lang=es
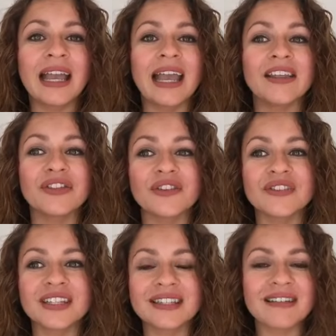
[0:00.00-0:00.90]

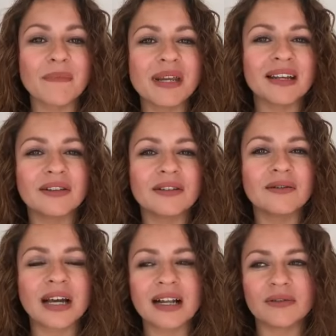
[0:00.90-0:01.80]
Entonces estaba
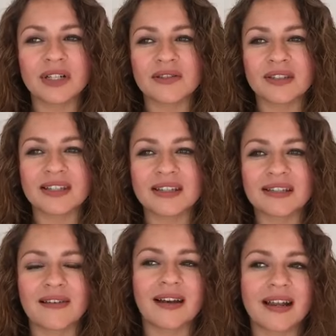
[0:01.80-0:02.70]
mirando eh, algunas cosas que
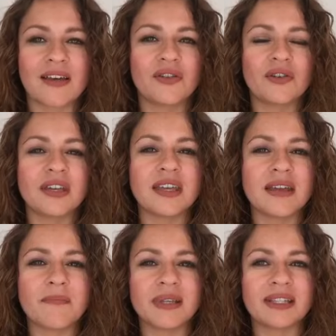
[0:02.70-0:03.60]
estaba creando y
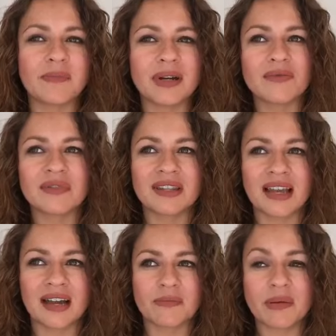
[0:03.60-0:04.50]
empecé a
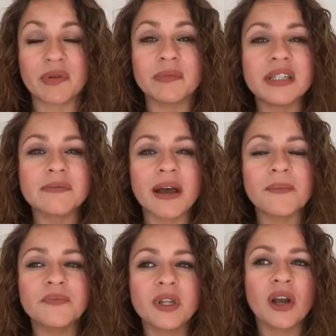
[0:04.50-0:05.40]
preguntarme a mí misma,
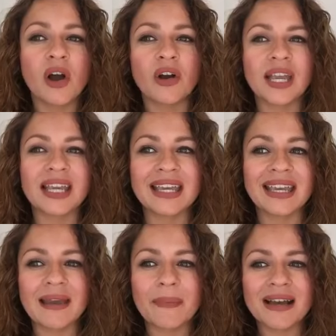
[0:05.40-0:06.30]
ok,
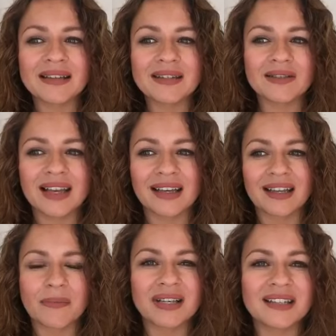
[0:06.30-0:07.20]
¿qué más, o sea,
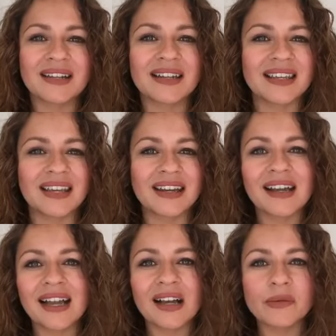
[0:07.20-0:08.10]
qué más se requiere
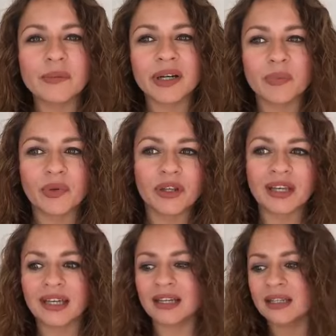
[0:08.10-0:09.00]
acá como para
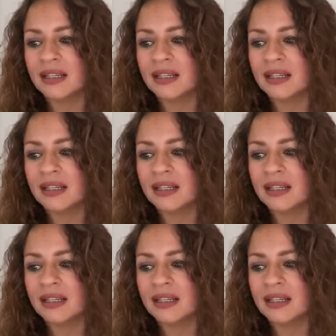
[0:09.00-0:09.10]
poder